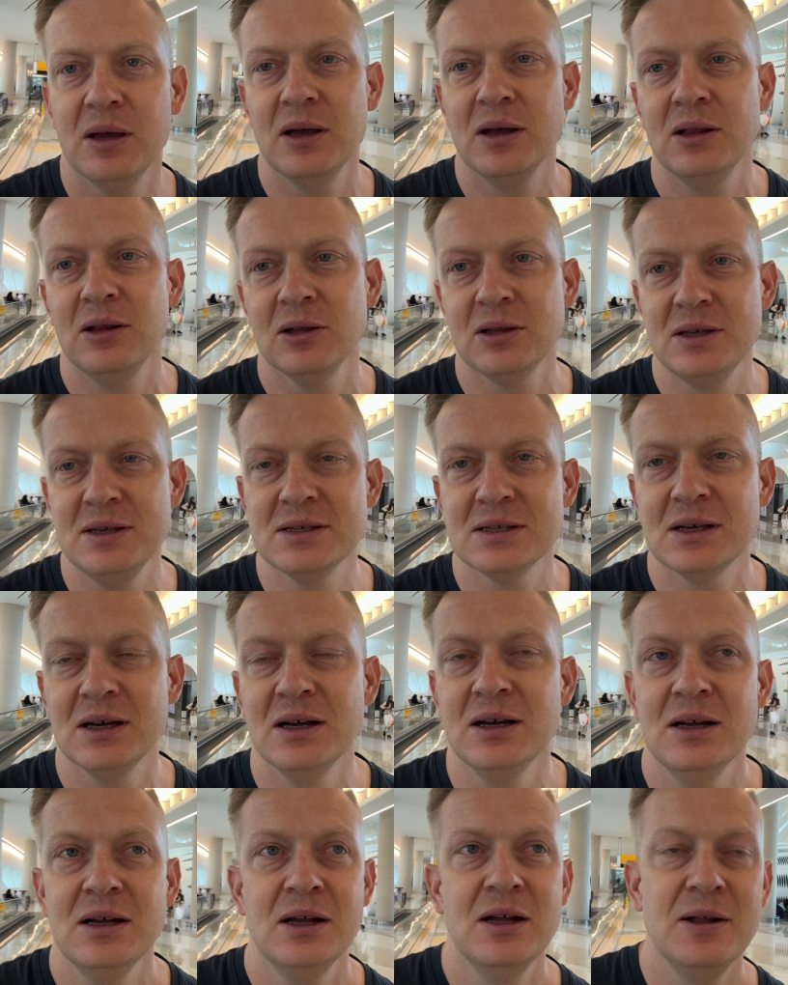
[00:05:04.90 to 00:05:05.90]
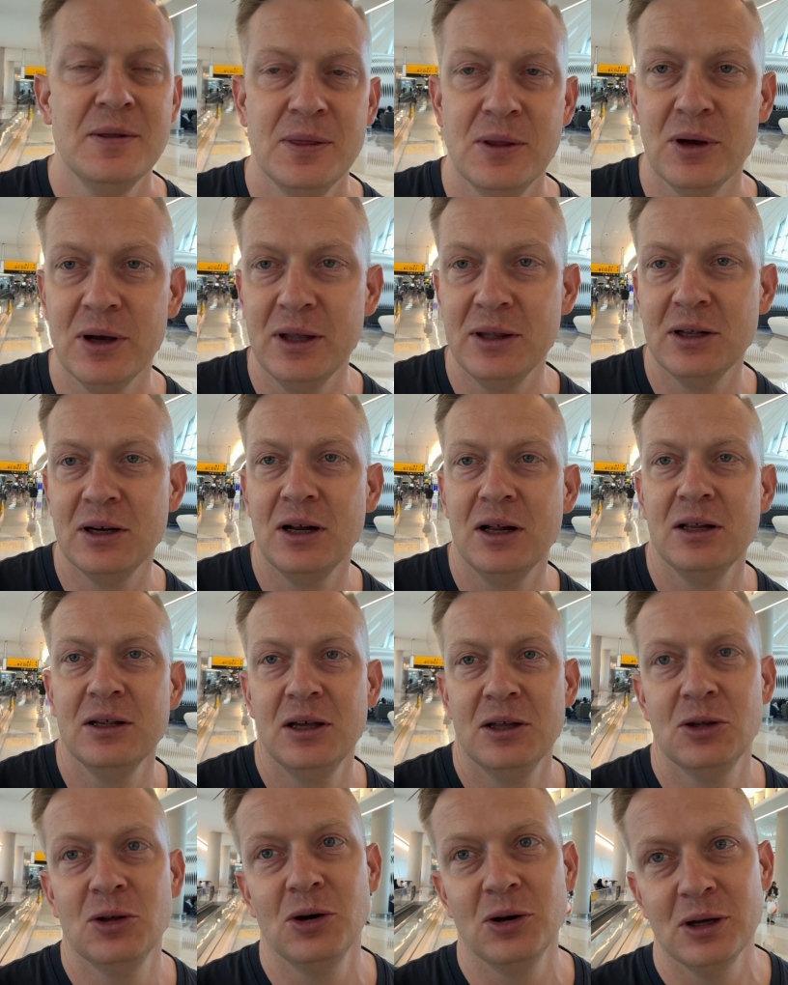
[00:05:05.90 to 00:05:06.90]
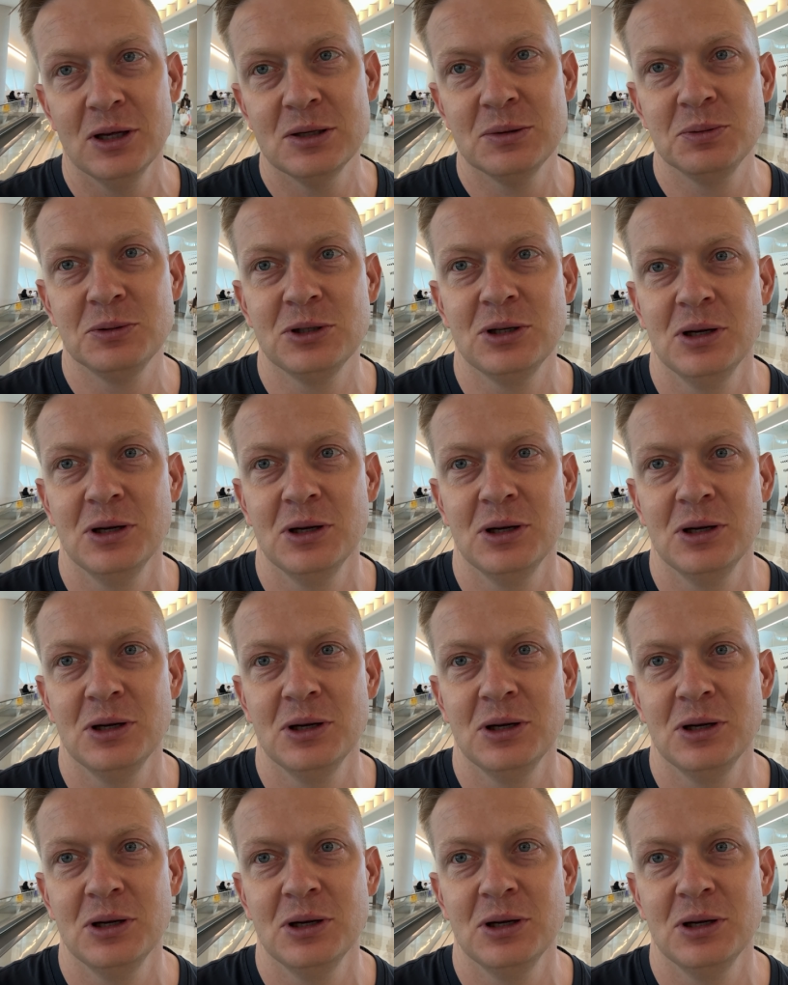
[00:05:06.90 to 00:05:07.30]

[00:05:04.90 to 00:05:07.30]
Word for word: e, lotniska, to generalnie to jest